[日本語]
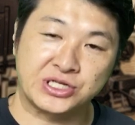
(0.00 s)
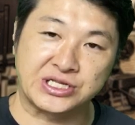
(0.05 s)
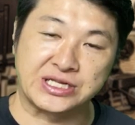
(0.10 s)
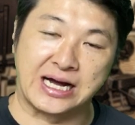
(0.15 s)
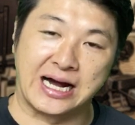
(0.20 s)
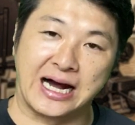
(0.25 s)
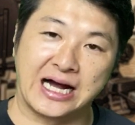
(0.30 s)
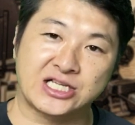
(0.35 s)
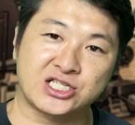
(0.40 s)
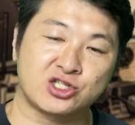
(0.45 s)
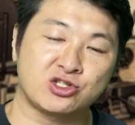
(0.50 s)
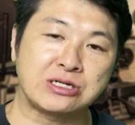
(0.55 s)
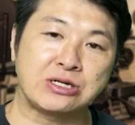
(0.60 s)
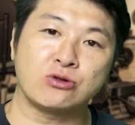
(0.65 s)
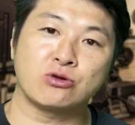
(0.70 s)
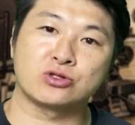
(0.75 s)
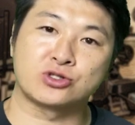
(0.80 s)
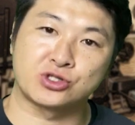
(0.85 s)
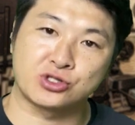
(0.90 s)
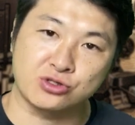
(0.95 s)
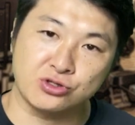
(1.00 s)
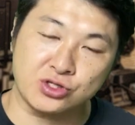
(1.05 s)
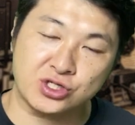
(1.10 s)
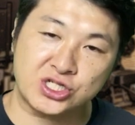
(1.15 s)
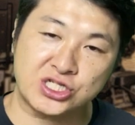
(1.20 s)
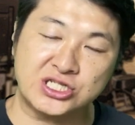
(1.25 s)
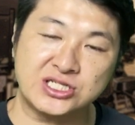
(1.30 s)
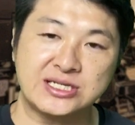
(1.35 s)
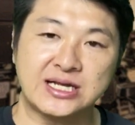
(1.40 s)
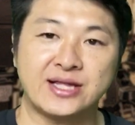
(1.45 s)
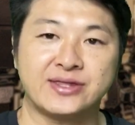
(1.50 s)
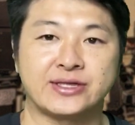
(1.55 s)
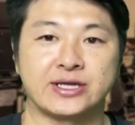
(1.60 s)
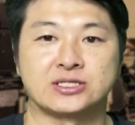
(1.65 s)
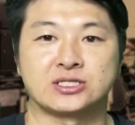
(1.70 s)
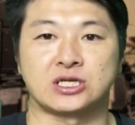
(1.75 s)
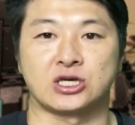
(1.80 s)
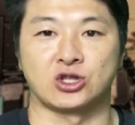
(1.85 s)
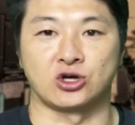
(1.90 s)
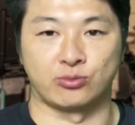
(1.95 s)
に足裏の重心なん
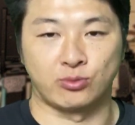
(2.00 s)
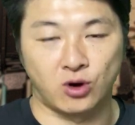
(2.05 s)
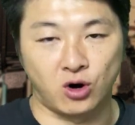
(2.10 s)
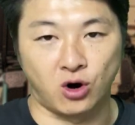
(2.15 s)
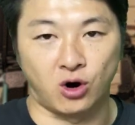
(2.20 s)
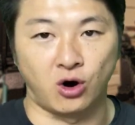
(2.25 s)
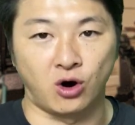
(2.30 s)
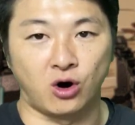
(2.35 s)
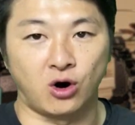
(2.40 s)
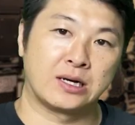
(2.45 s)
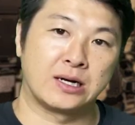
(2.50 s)
ですけども、